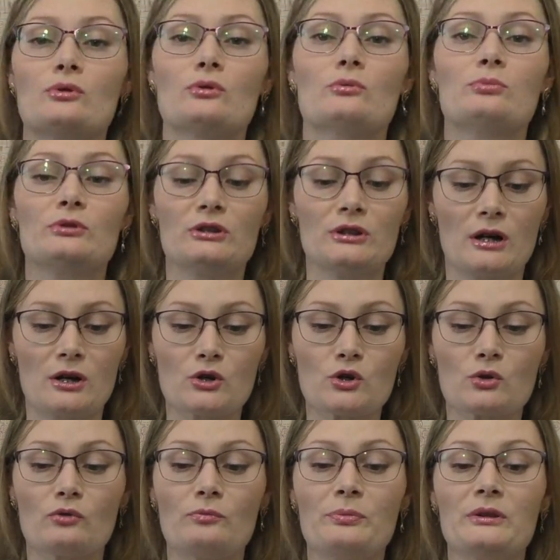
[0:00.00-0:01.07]
оно будет
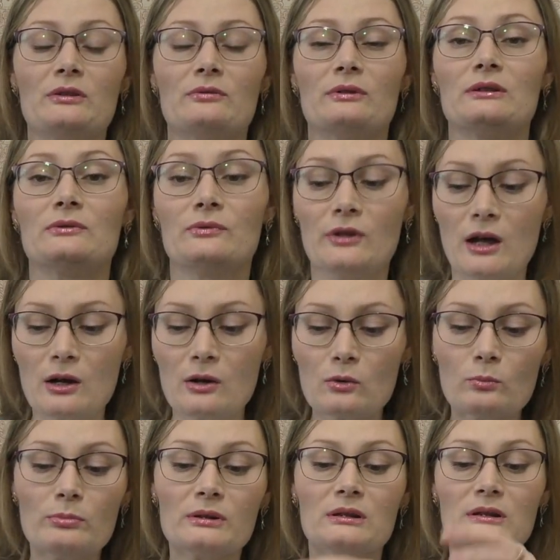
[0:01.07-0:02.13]
хорошо впитывать
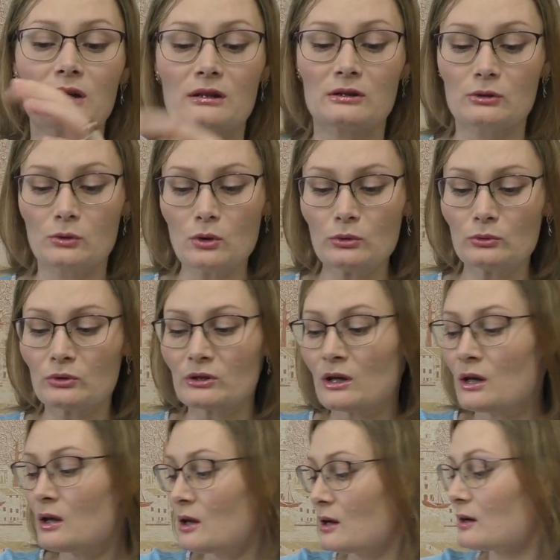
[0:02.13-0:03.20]
влагу, быстро сохнуть.
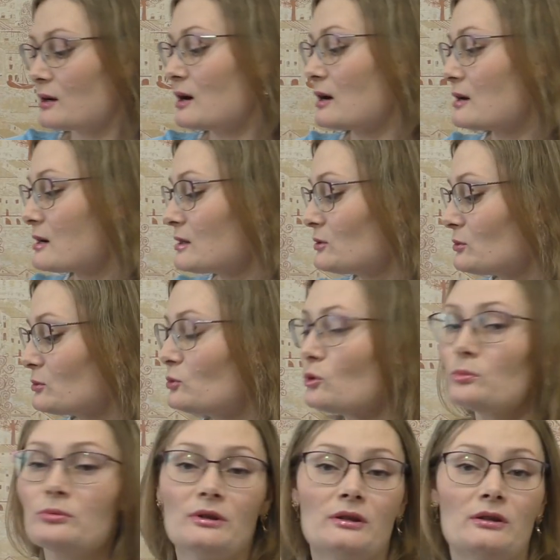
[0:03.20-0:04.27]
Как раз
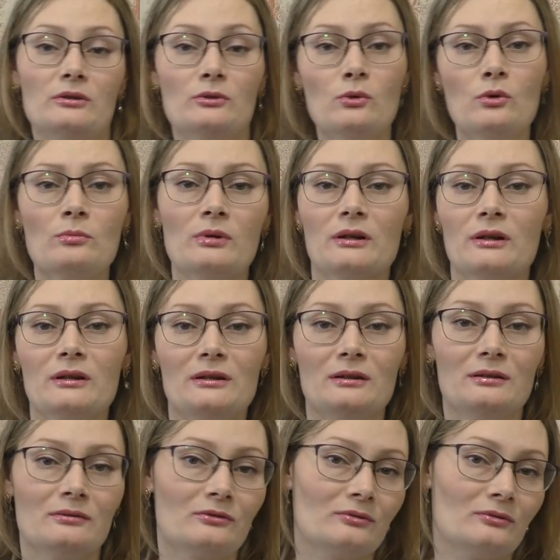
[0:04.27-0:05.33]
удобно и дома,
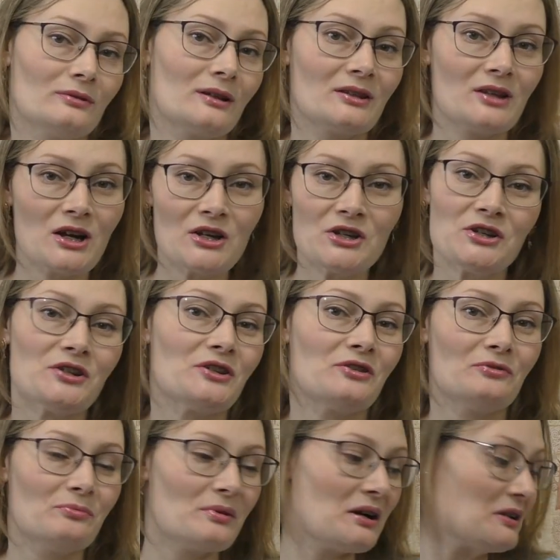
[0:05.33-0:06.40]
и на даче,
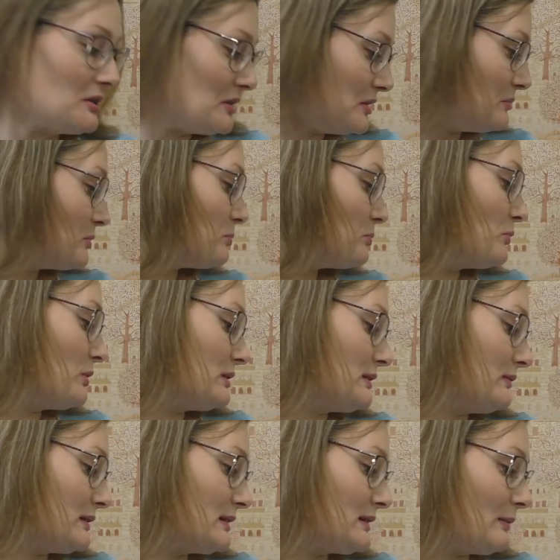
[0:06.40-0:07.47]
и в бане ими
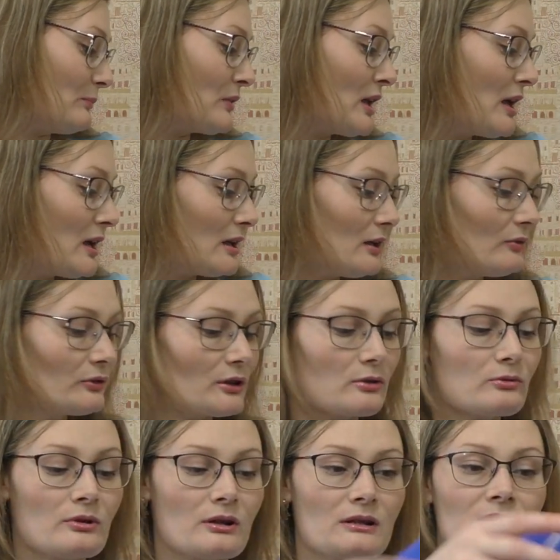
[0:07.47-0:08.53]
пользоваться. И
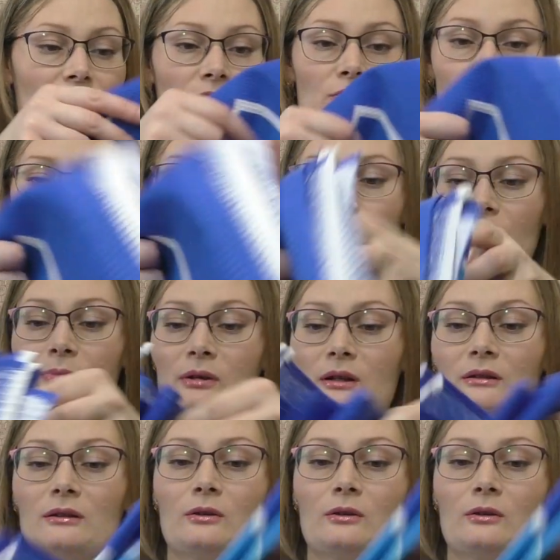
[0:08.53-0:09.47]
вторую расцветочку выбрала